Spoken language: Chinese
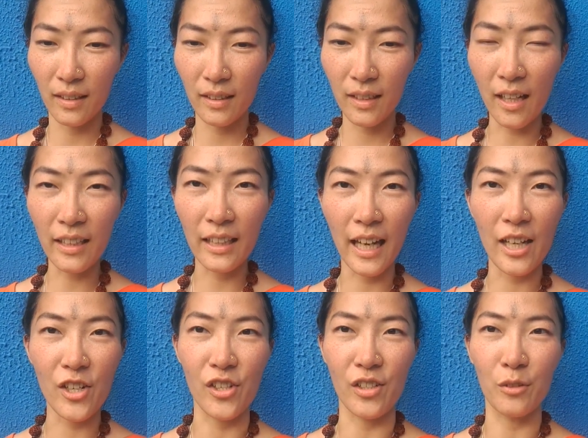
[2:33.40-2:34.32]
刚一
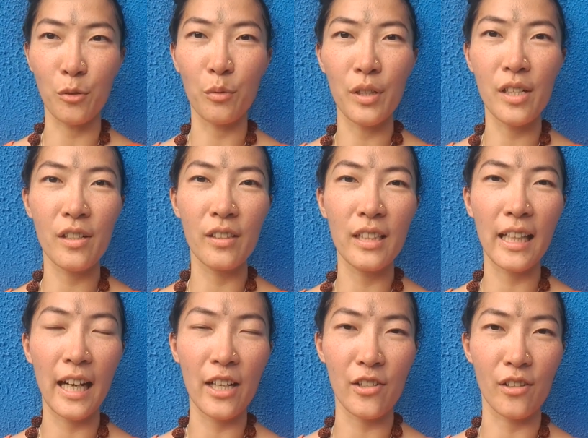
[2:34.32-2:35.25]
开始从人生一
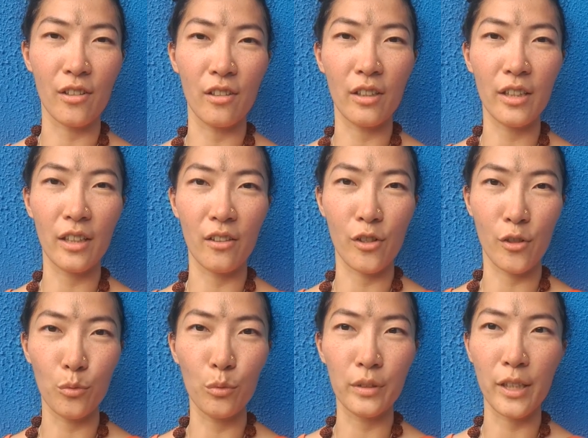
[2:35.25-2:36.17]
开始和这个
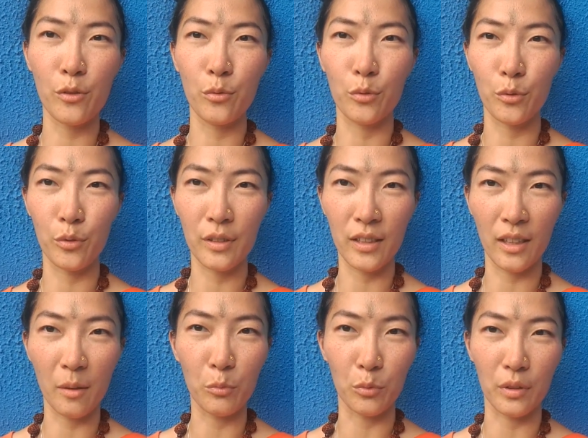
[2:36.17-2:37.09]
食物接触，就是自己
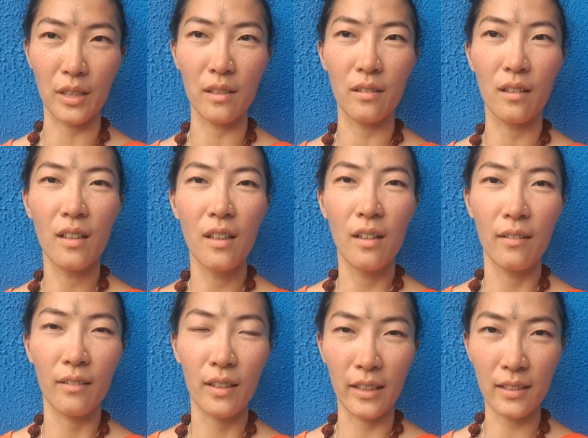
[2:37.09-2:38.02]
的母亲
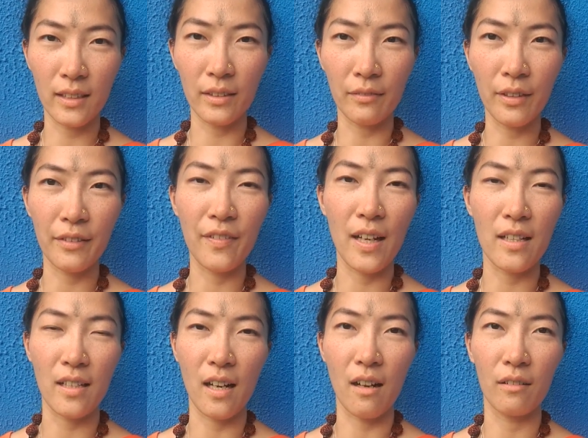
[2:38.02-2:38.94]
给自己喂饭，
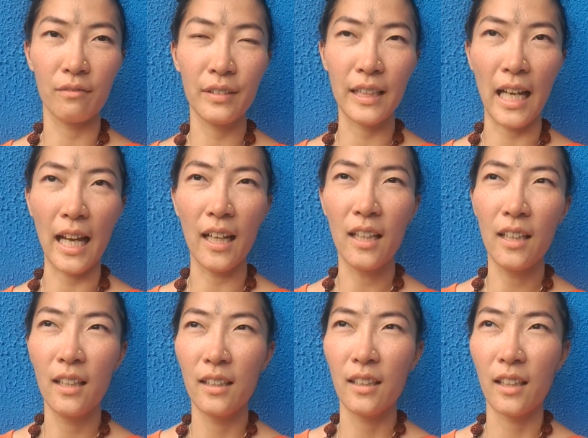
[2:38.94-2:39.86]
这样喂奶，
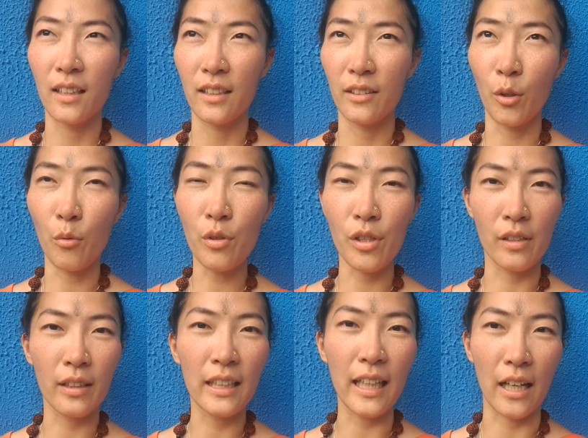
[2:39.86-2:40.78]
同时
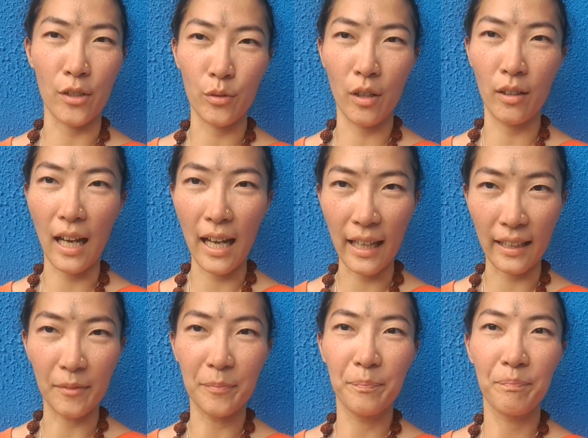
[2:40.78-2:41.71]
呢，你感受到了爱，
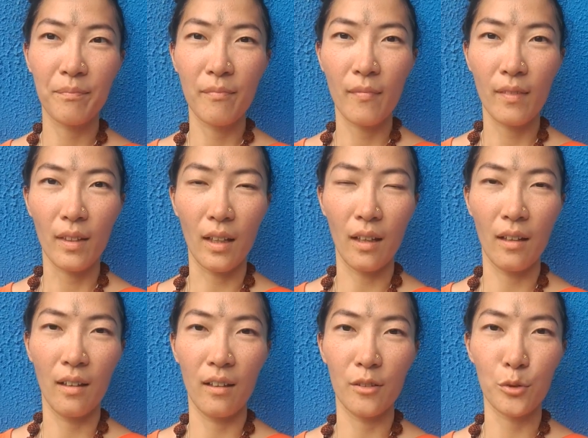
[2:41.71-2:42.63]

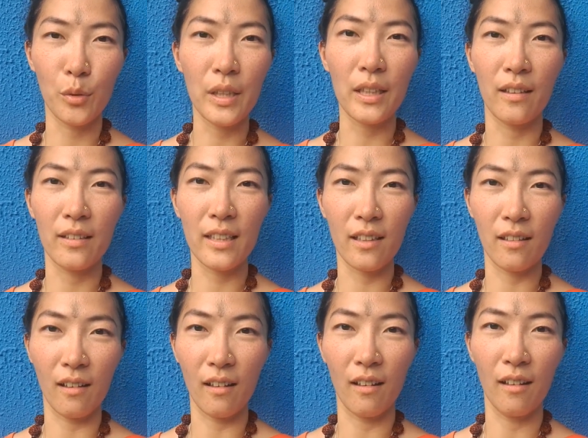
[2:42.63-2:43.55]
啊，所以呢，这
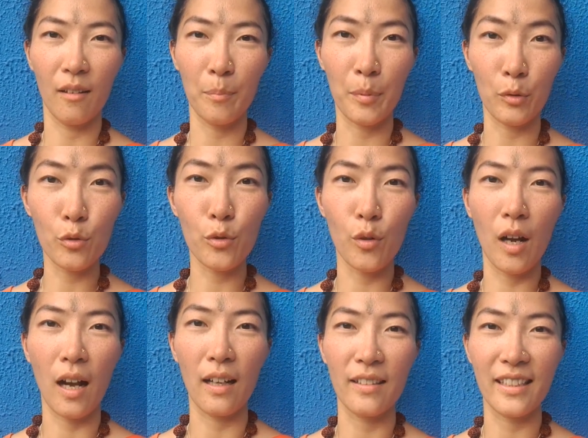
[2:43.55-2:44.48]
个比如说
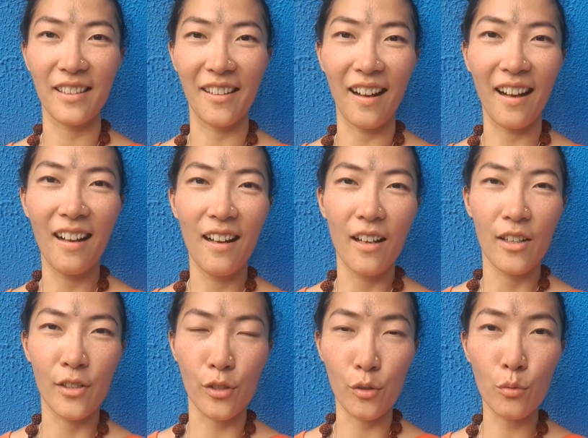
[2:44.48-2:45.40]
哈，这个
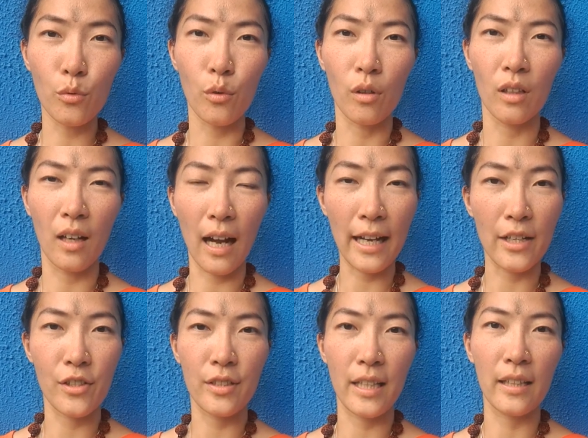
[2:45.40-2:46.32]
食物和爱
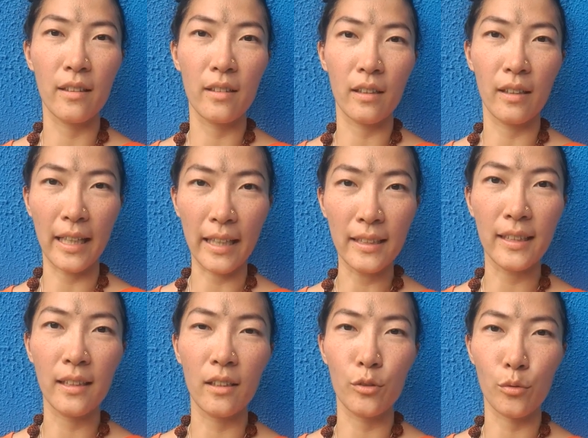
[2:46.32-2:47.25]
之间的这个连
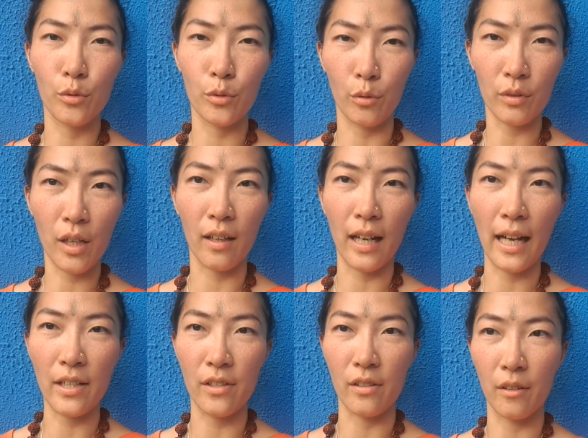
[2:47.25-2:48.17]
接呢，就是从这儿
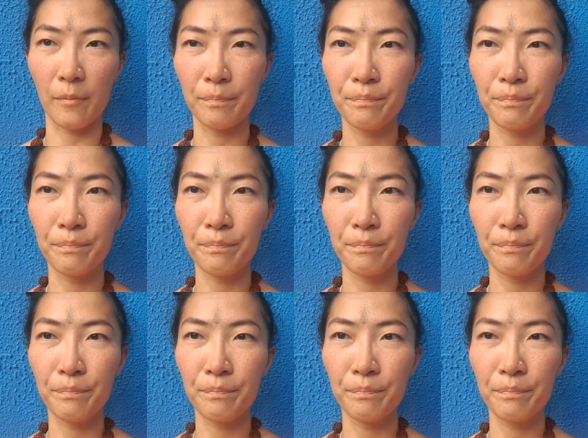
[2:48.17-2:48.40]
开始的。